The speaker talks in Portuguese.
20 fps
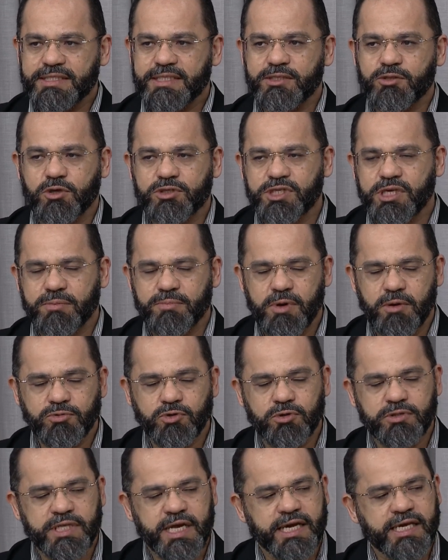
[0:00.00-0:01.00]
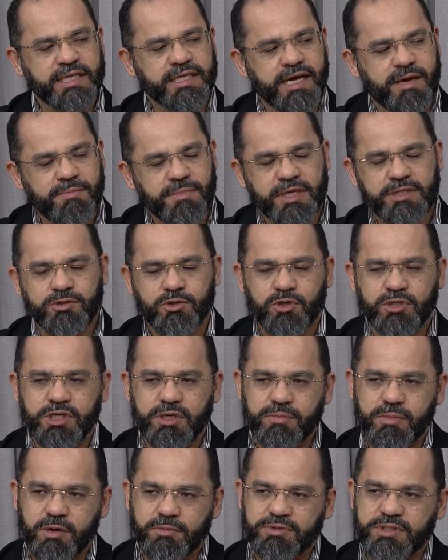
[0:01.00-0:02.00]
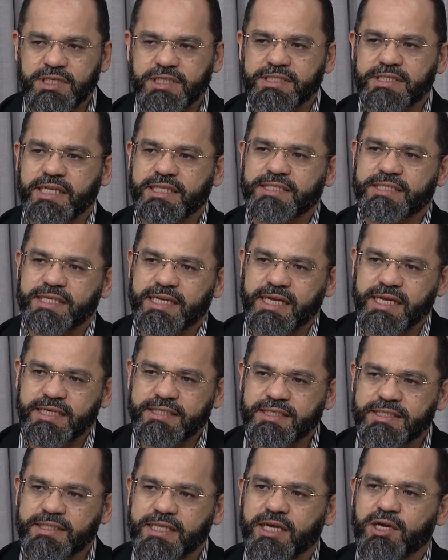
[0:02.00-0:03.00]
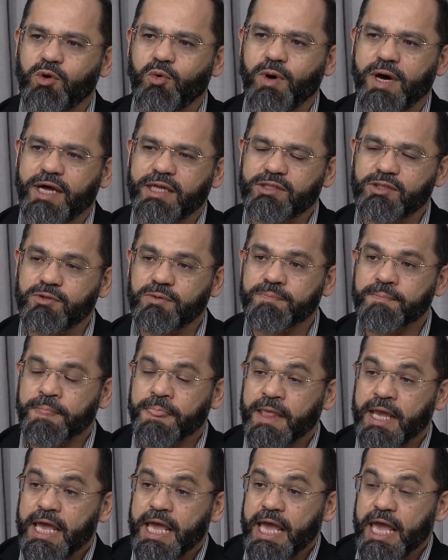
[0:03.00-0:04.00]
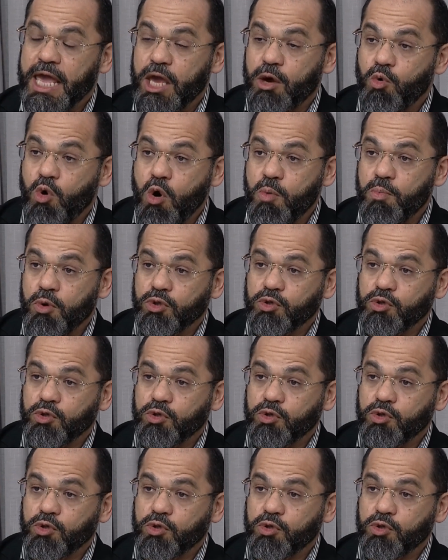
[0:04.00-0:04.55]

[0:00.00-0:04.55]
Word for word: nós chamamos, ou tecnicamente nós chamamos de T3 e T4, é o hormônio